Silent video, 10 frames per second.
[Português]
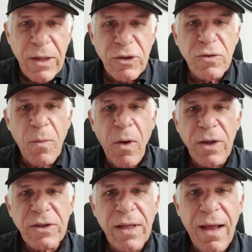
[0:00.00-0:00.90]
Isso
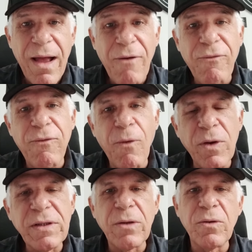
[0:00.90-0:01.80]
mostra a
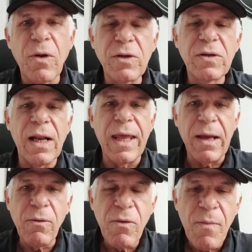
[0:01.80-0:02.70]
força do nosso
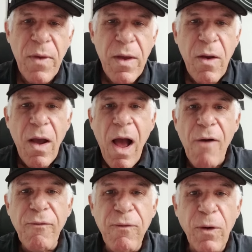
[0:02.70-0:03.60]
elenco,
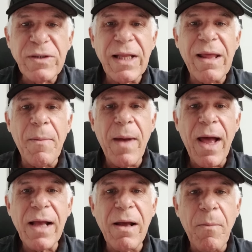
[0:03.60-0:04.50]
a força da
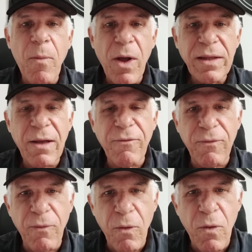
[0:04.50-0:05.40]
marca
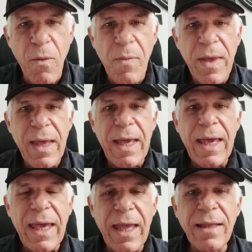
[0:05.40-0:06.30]
Botafogo
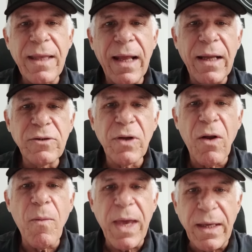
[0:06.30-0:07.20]

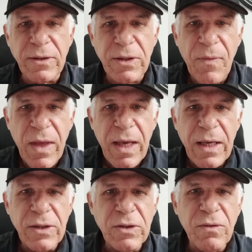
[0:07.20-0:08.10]
internacionalmente
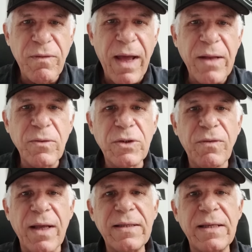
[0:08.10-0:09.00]
isso vai nos
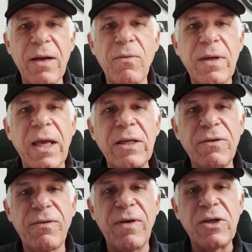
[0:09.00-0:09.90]
fazer com que a
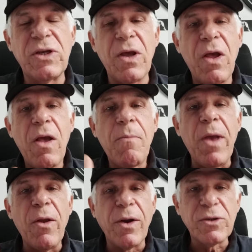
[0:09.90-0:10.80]
gente feche
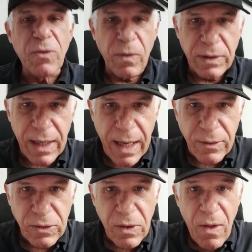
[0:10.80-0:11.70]
melhores
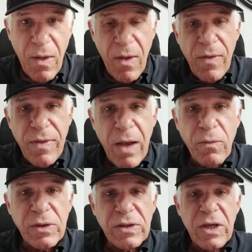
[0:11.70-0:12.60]
contratos,
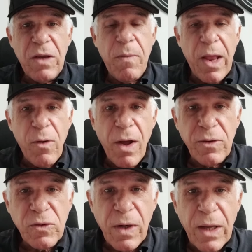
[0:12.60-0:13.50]
negocie
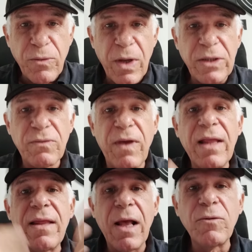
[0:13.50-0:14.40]
melhores jogadores,
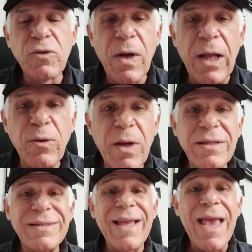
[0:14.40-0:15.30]
vendendo
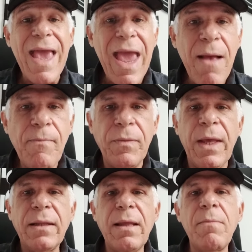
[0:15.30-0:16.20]
jogadores e
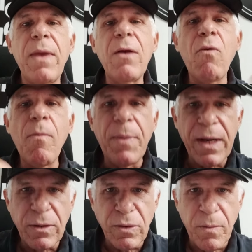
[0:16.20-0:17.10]
também
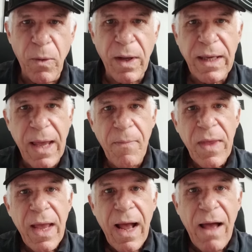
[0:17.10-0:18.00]
comprando, porque
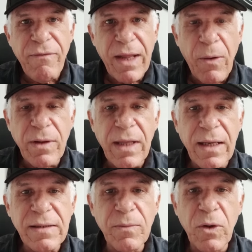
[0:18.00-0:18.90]
haverá um
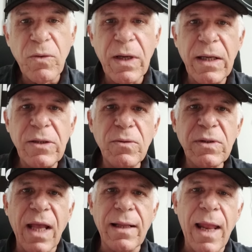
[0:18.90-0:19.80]
interesse muito grande
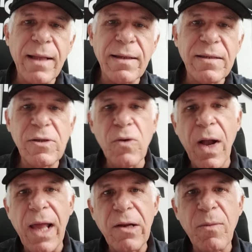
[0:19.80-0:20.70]
dos atletas em
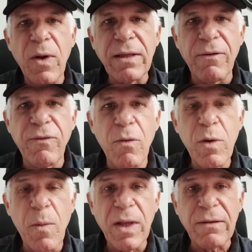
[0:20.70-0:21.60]
jogarem no
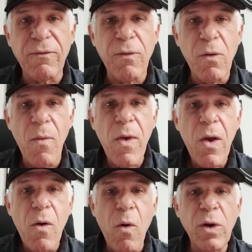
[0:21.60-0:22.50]
Botafogo, que o Botafogo
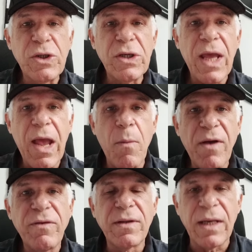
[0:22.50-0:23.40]
hoje é
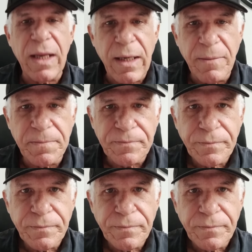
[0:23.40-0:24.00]
uma vitrine.